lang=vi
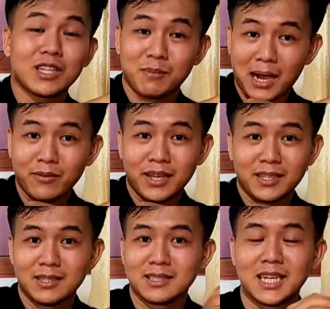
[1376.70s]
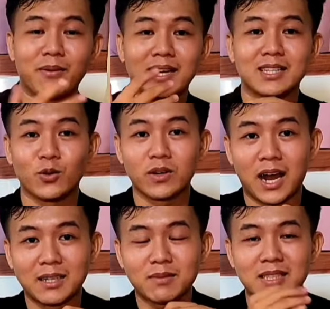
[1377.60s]
vừa cho vừa bán quý vị chứ đâu phải là
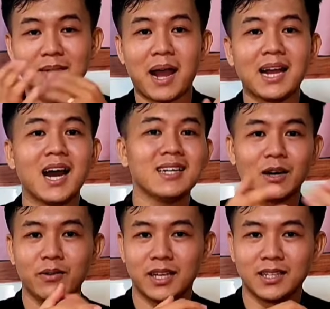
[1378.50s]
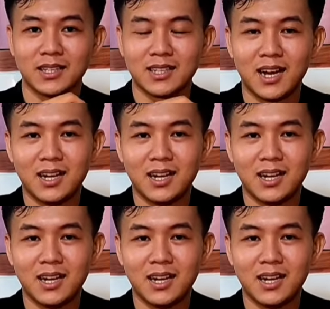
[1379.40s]
chuộc lợi giống như là bán hết đâu quý vị